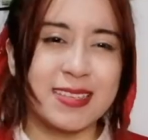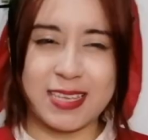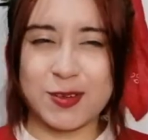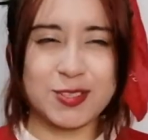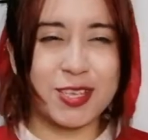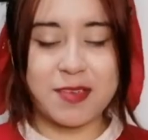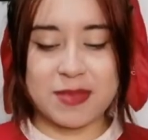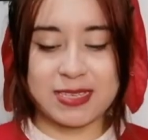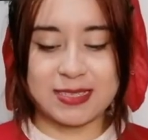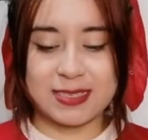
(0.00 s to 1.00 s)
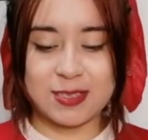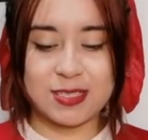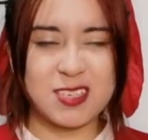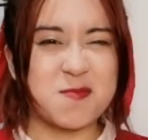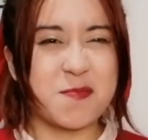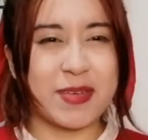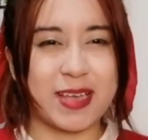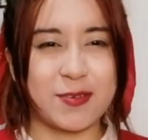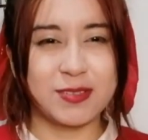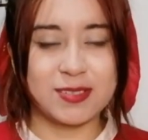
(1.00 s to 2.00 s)
Se coció de más, quedó así como
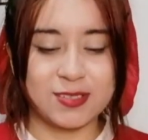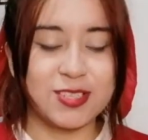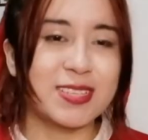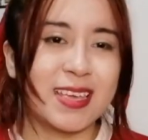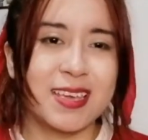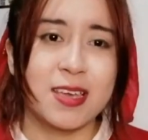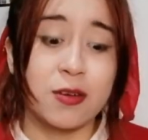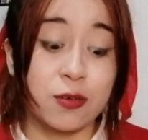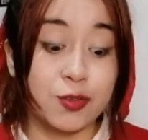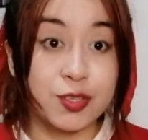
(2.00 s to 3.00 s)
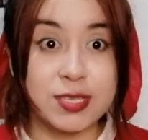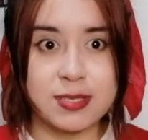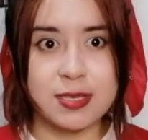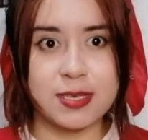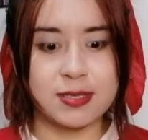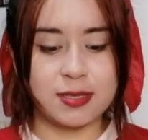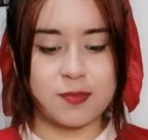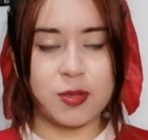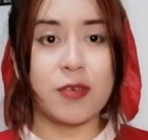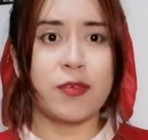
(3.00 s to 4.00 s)
pegajoso, no sé. O no sé si este
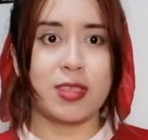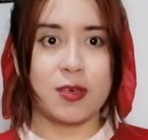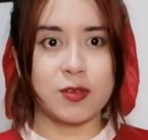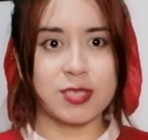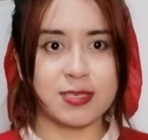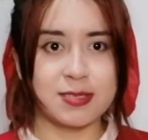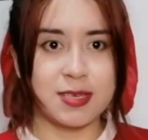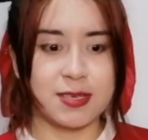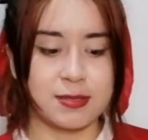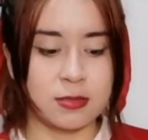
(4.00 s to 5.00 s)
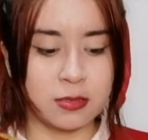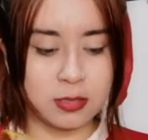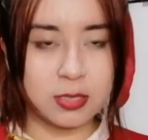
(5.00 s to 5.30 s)
tipo de fideos así es.